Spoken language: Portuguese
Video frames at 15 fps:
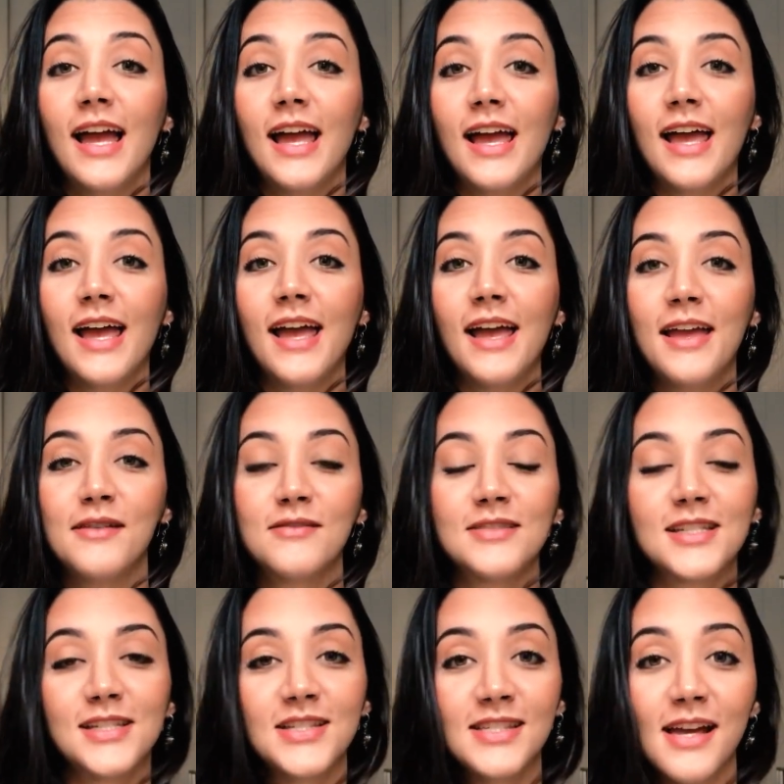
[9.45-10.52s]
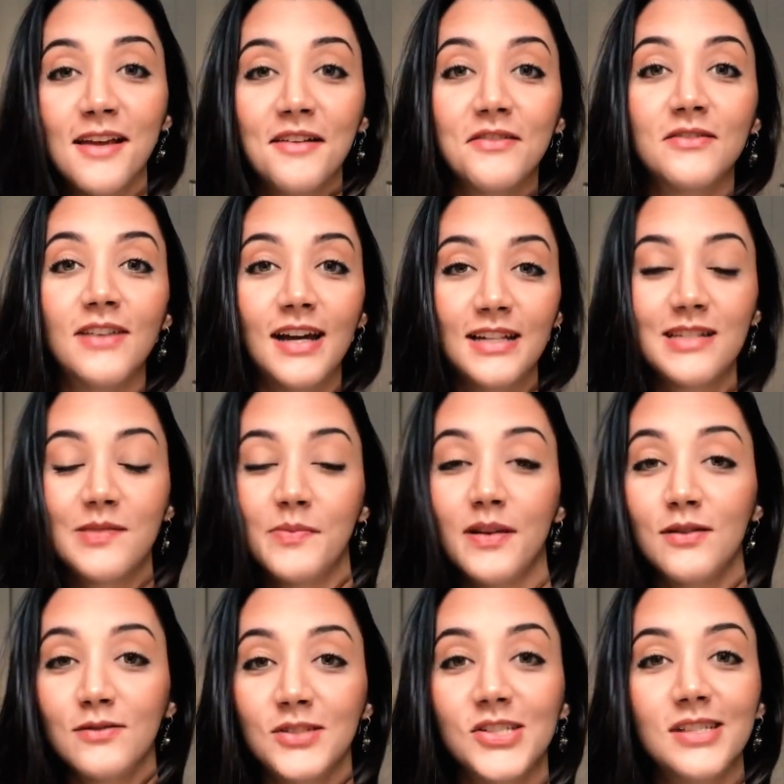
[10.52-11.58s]
é, e vocês fizeram várias
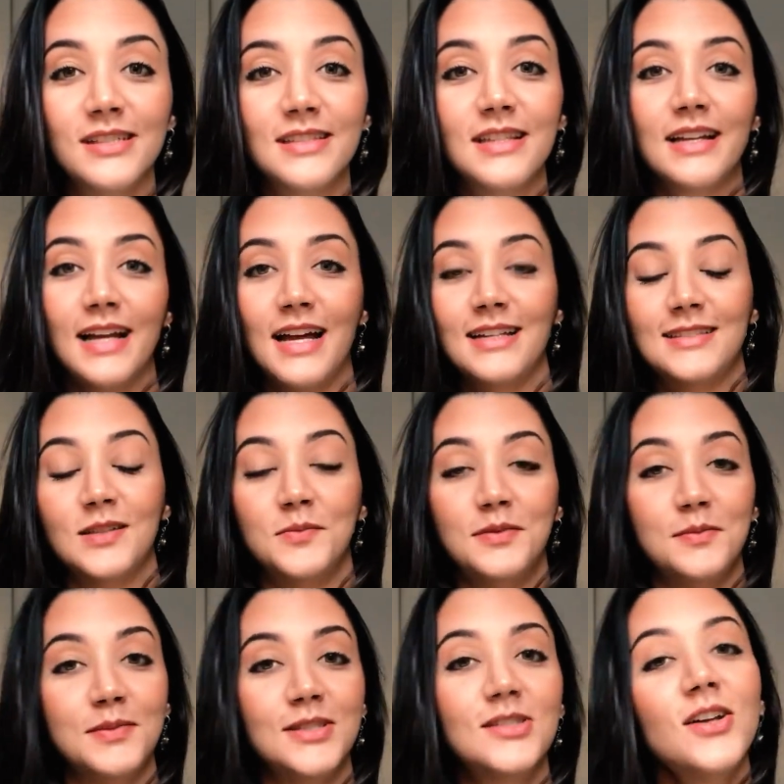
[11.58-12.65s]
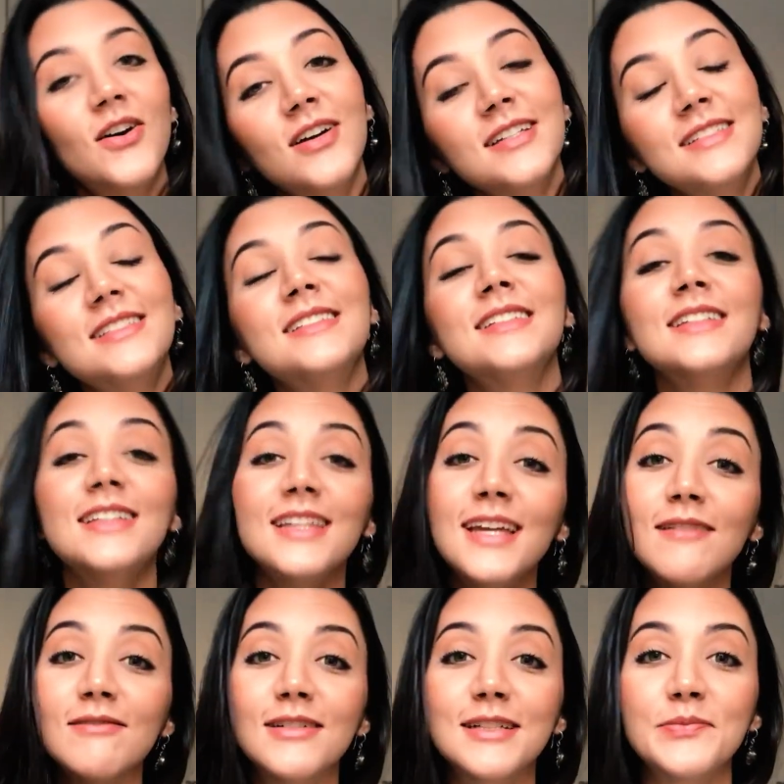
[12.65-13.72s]
perguntinhas legais sobre missões
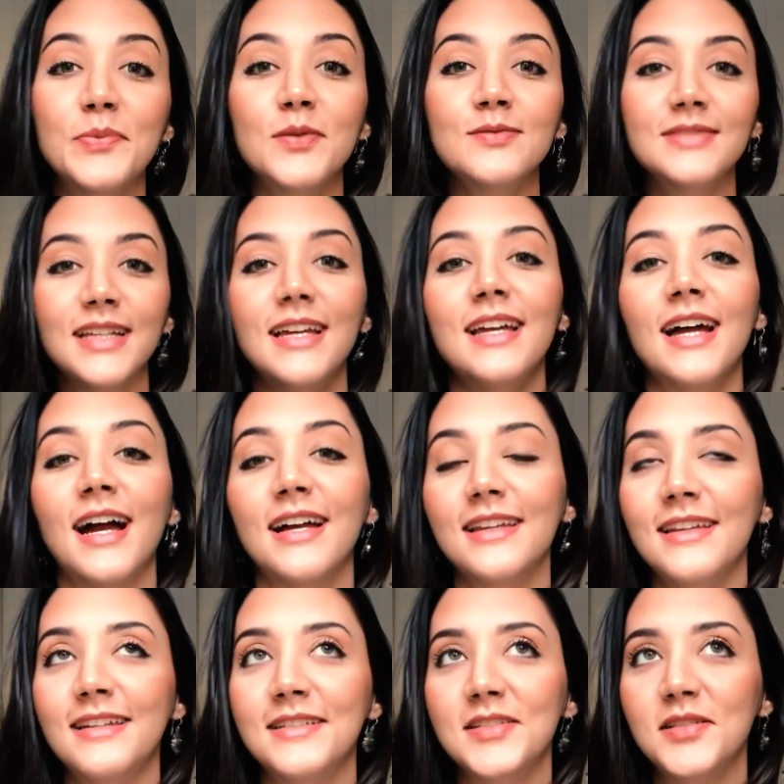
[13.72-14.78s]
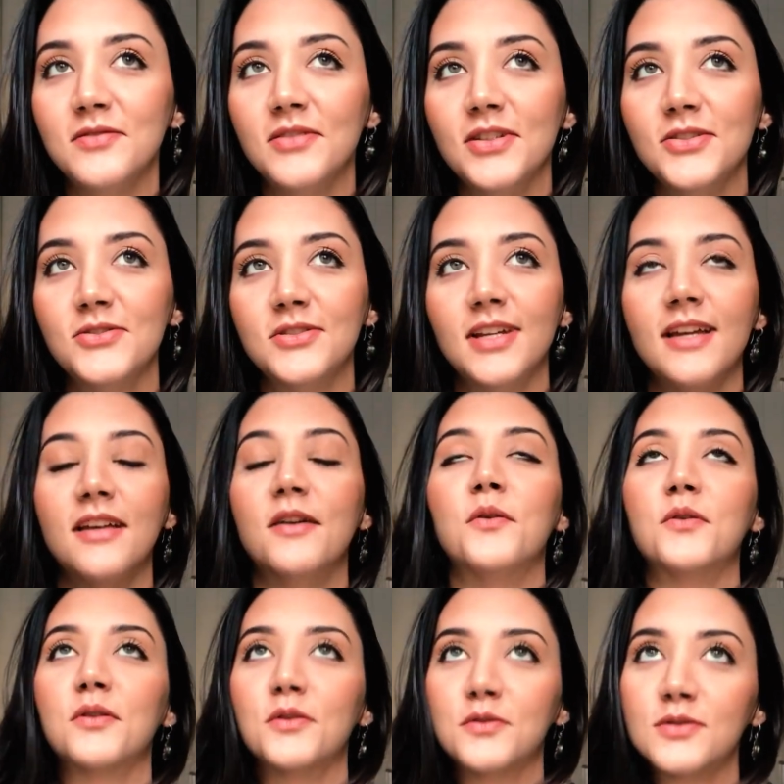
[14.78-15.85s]
e eu vou responder aqui nesse vídeo, né,
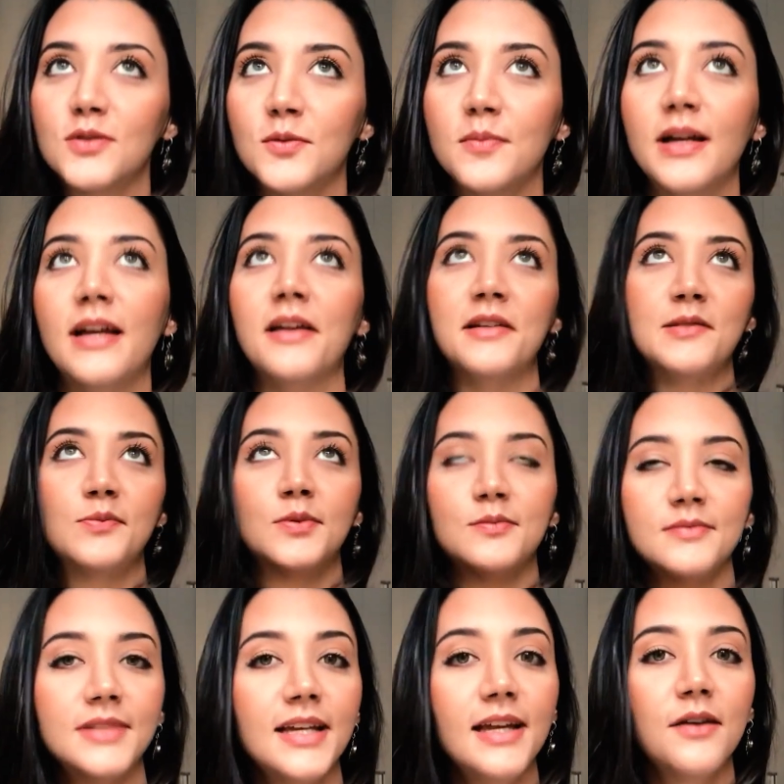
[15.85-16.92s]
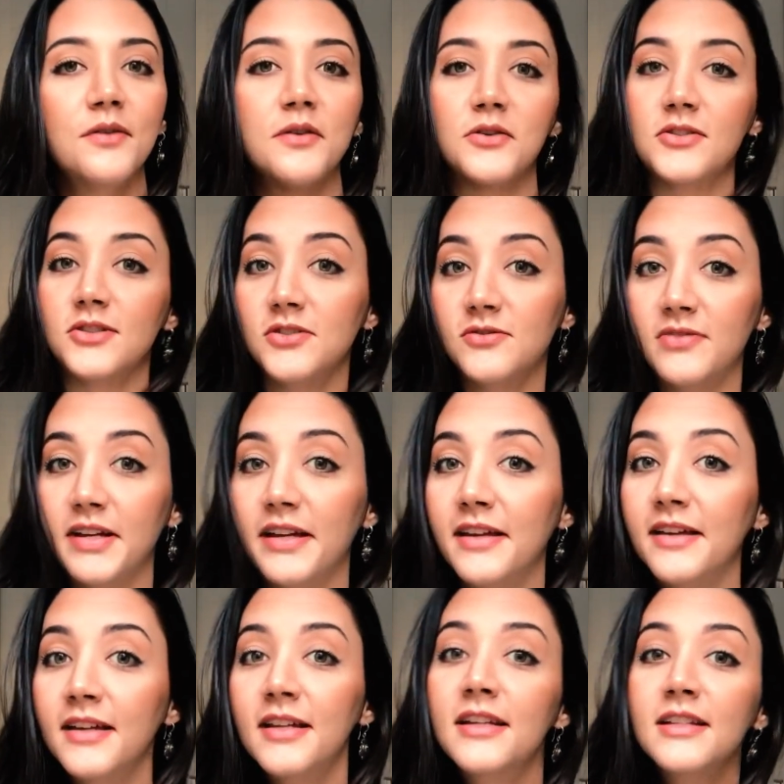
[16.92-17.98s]
o que eu souber responder, o que eu já
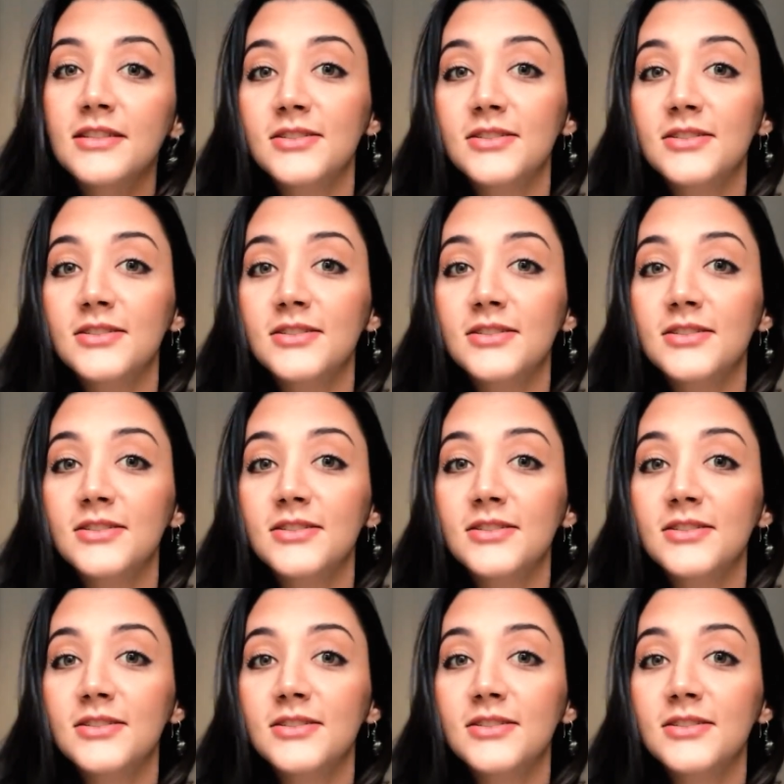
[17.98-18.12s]
tiver